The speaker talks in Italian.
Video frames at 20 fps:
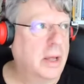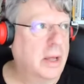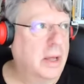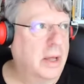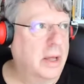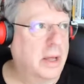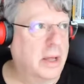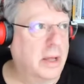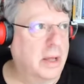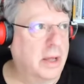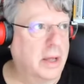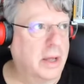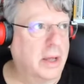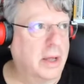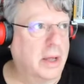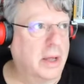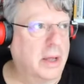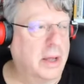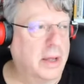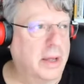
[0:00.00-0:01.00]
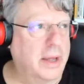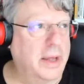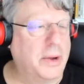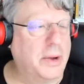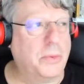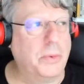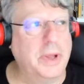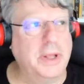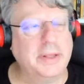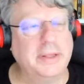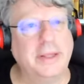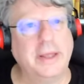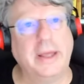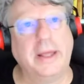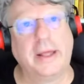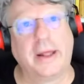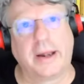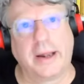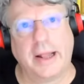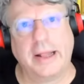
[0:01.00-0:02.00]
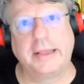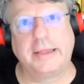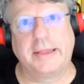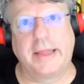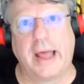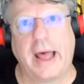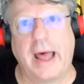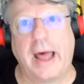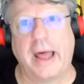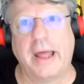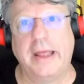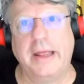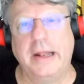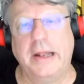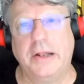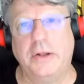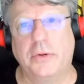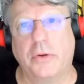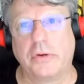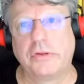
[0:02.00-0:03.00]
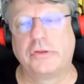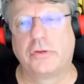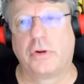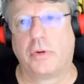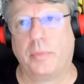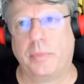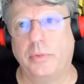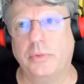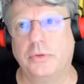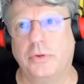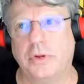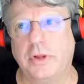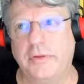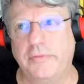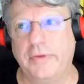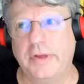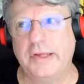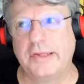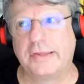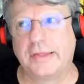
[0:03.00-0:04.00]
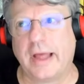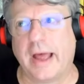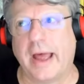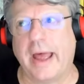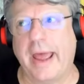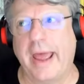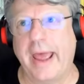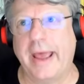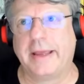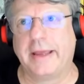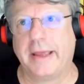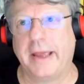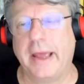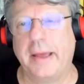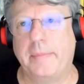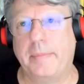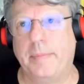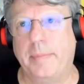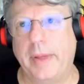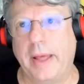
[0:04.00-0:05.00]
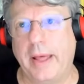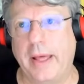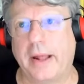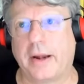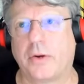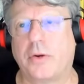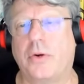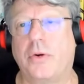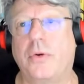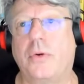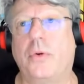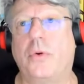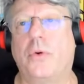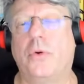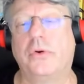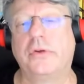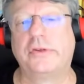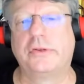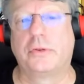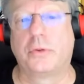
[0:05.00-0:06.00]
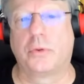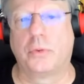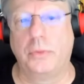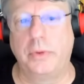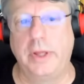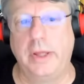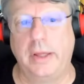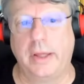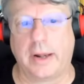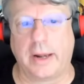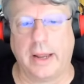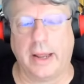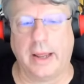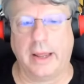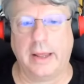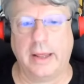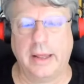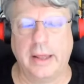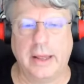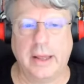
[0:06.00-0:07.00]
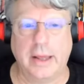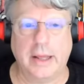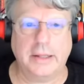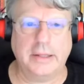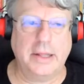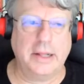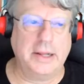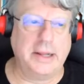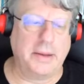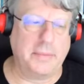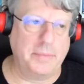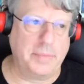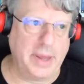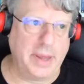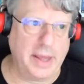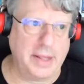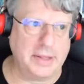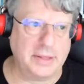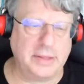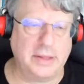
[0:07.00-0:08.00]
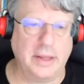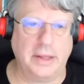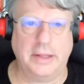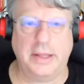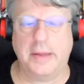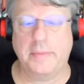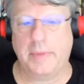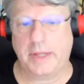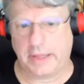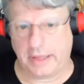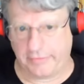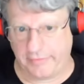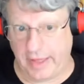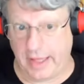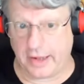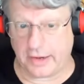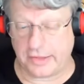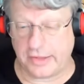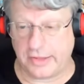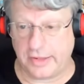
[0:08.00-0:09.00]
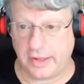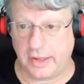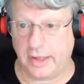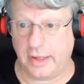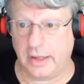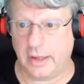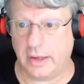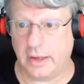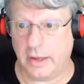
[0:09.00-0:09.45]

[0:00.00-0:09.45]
Eh, e quindi in realtà il nostro punto di vista è che per costruire degli ambienti, dei metaversi